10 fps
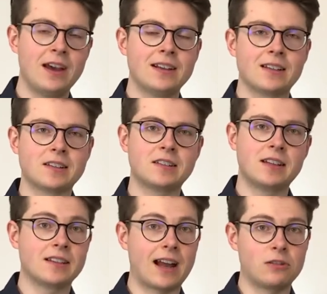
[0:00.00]
Das ist
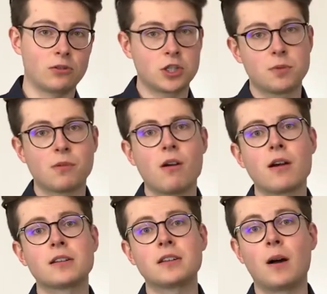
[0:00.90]
der Teil deutsche
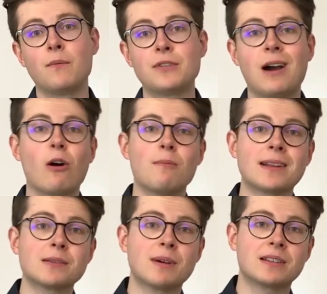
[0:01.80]
Sprache. Dann haben wir auch
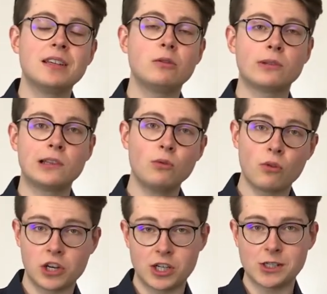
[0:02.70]
Mathematik und
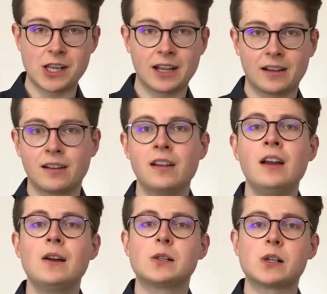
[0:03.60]
logisches Denken,
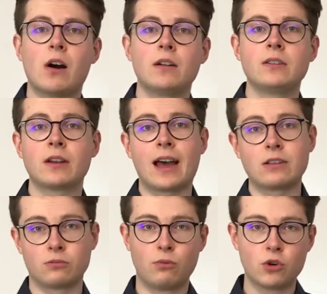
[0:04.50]
Zahlen
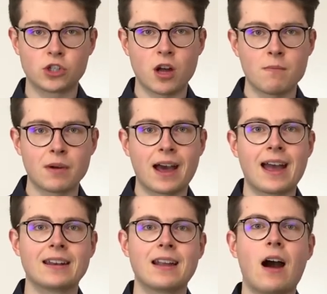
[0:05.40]
rein und Buchstaben
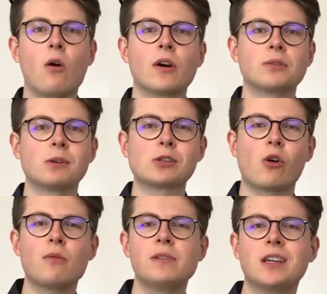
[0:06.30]
rein. Auch etwas
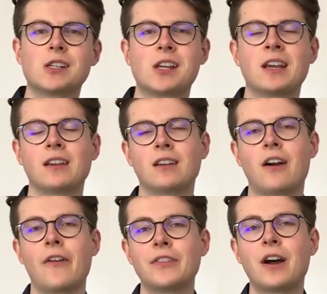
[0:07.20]
räumliches Denken
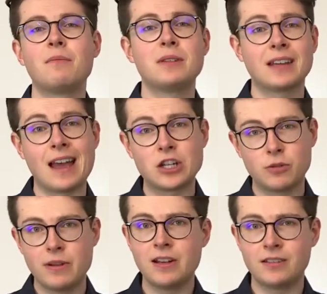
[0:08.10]
kann da mit
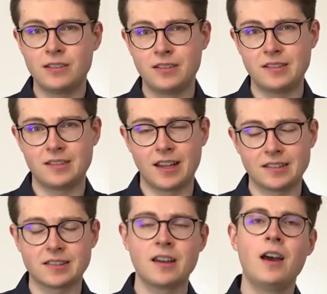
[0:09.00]
reinspielen in diesen
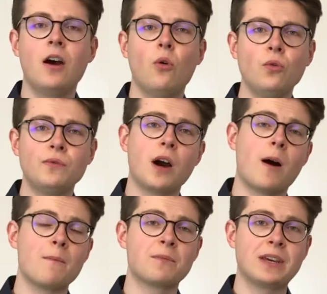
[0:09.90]
Test. Und wir
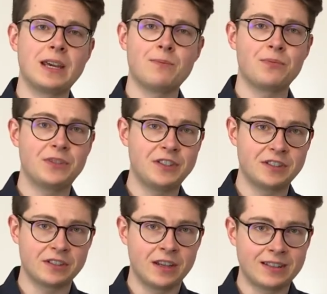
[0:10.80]
haben eben
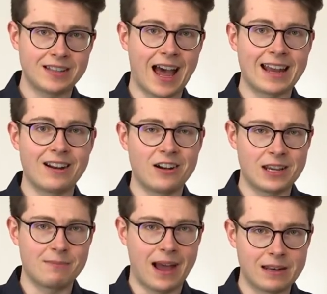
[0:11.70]
diesen Teil
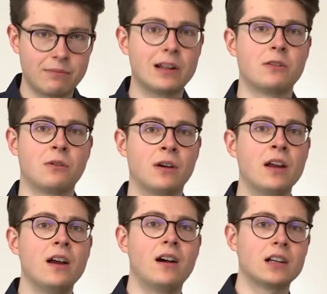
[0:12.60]
Allgemeinbildung.
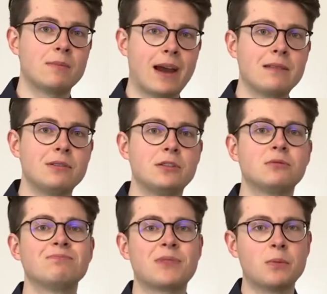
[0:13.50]
Allgemeinbildung
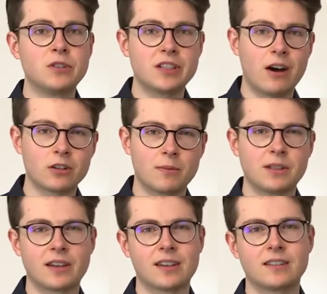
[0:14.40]
Ausbildung, da müsst ihr auch
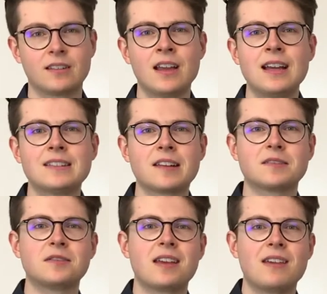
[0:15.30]
damit rechnen, dass
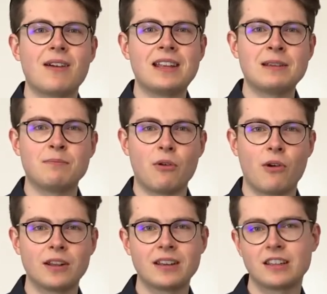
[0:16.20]
zu der jeweiligen
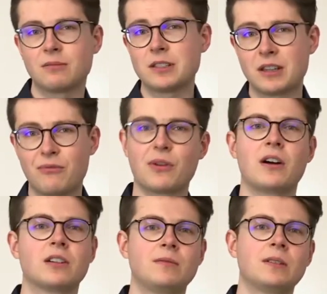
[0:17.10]
Behörde etwas
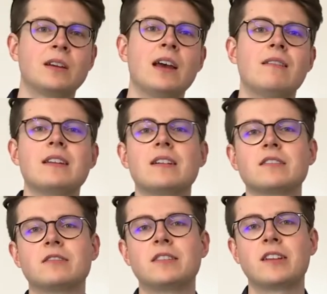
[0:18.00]
gefragt wird. Wenn ihr
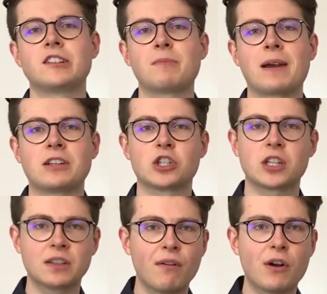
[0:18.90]
also den Test bei einer
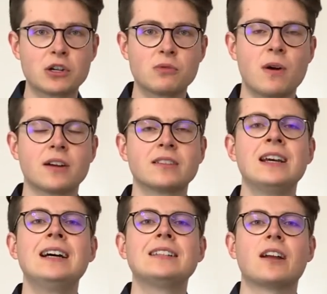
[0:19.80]
Stadtverwaltung macht,
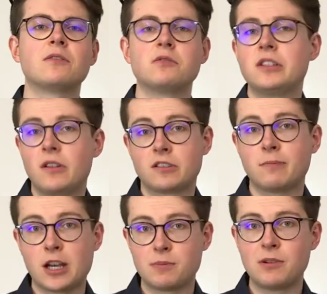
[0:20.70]
dann sieht euch zum
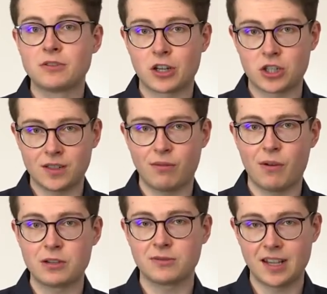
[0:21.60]
Beispiel unsere
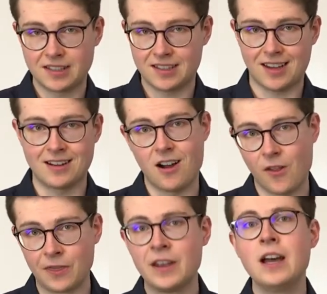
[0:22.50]
Stadtverwaltung Testtrainer
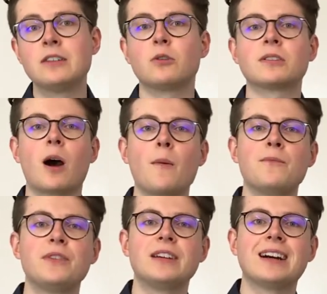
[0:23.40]
an. Dort
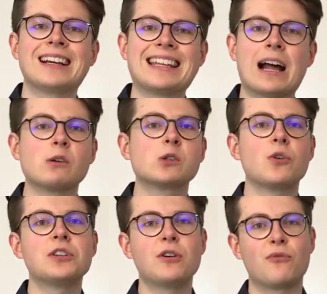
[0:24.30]
haben wir genau
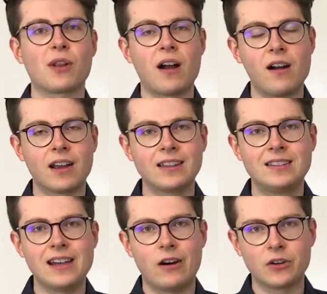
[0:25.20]
solche Fragen,
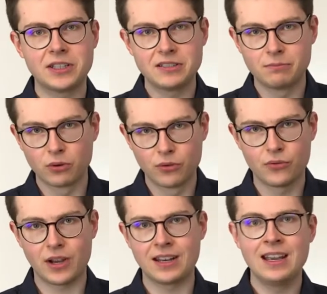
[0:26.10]
die auch in diesen
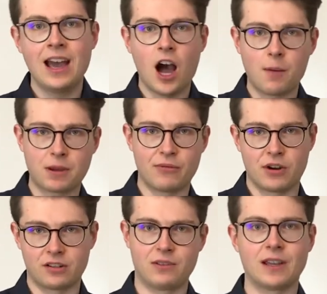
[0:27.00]
Prüfungen
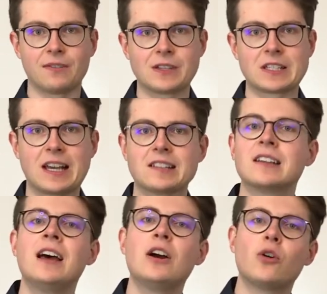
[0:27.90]
abgefragt werden. Das heißt,
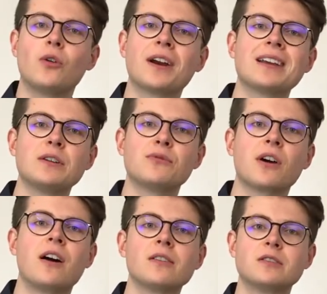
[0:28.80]
konkrete
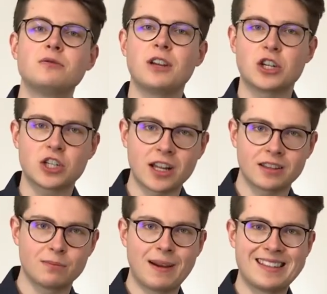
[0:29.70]
Fragen zu der
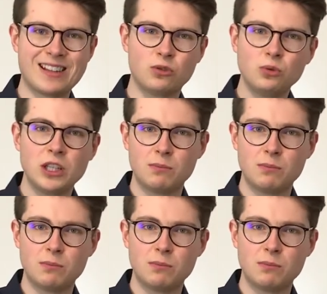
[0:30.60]
Stadt, bei der du dich